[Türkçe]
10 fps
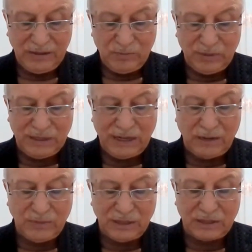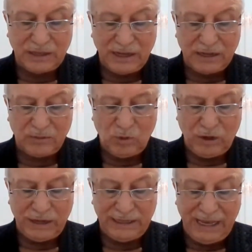birer miktar
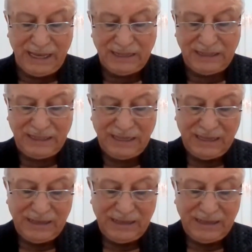muayyen,